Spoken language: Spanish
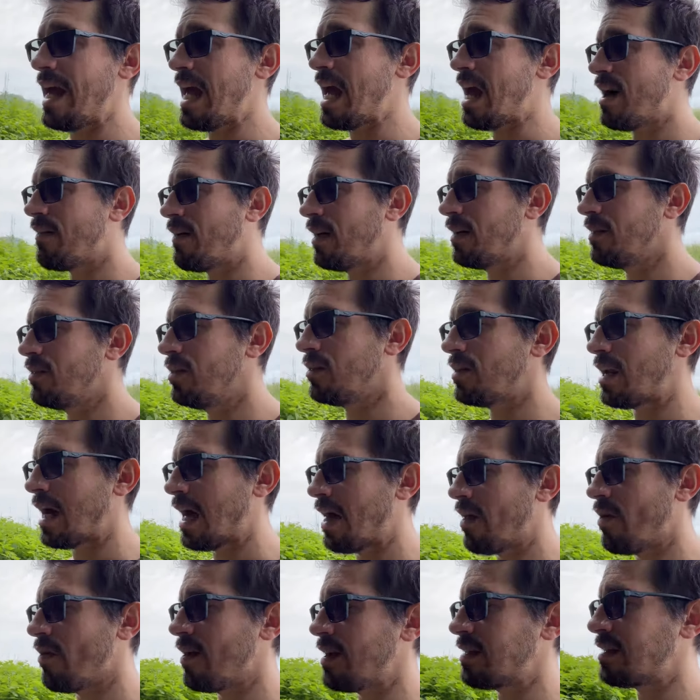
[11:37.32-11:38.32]
he
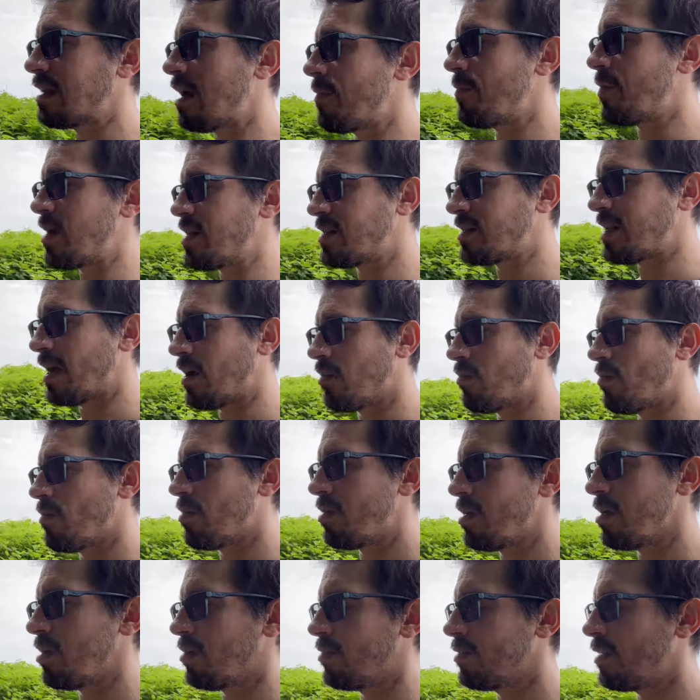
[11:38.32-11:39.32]
abandonado esa
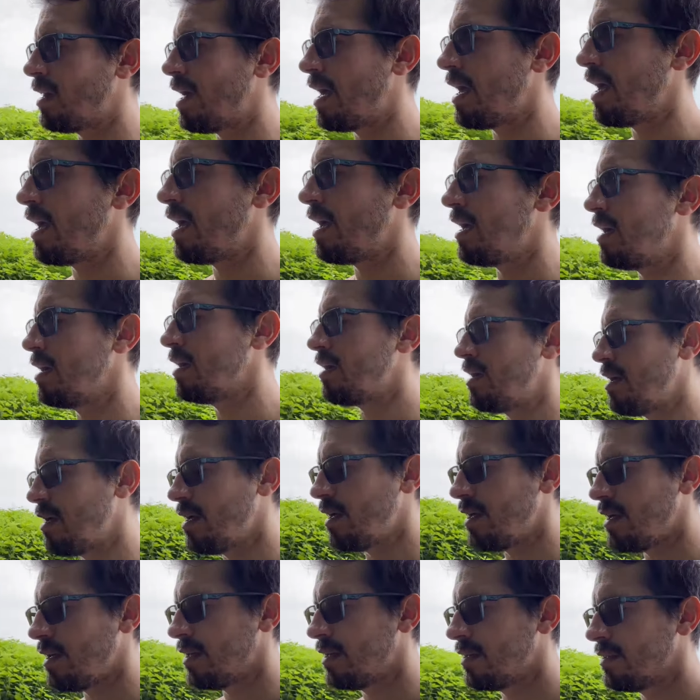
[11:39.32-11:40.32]
persecución de...
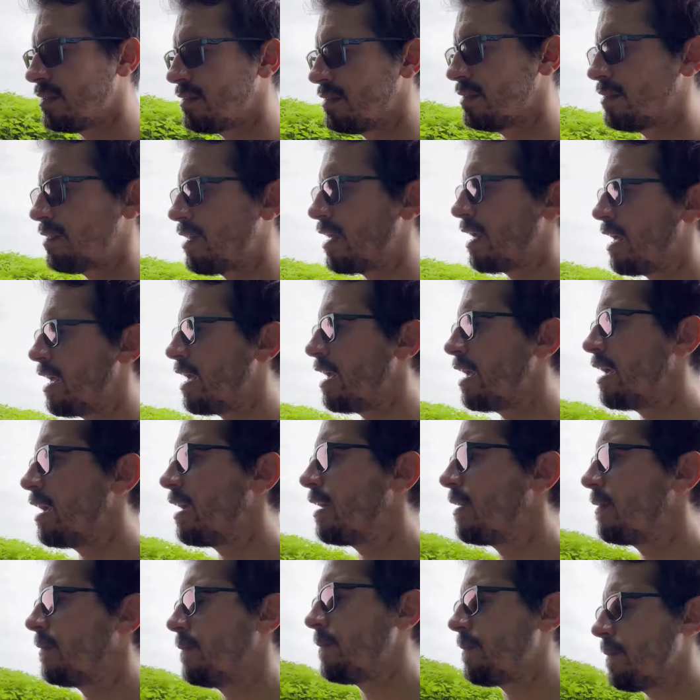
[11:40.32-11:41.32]

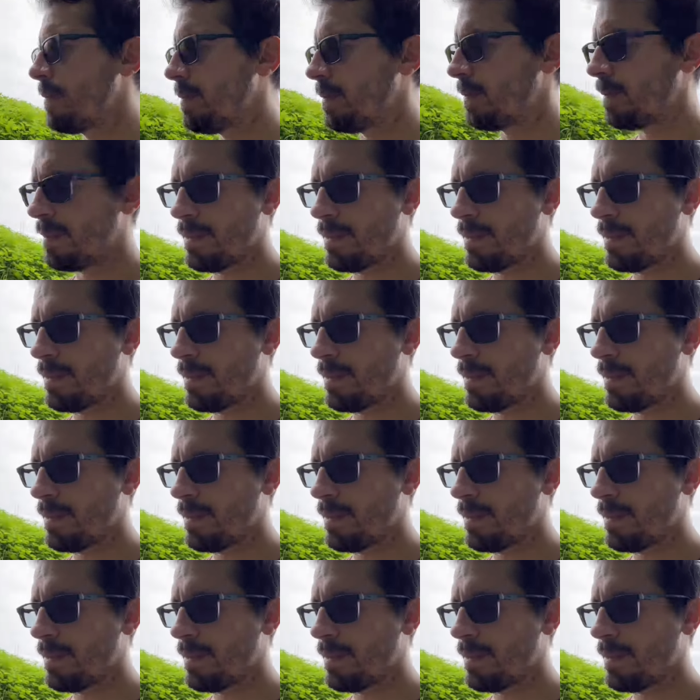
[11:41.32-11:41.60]
de...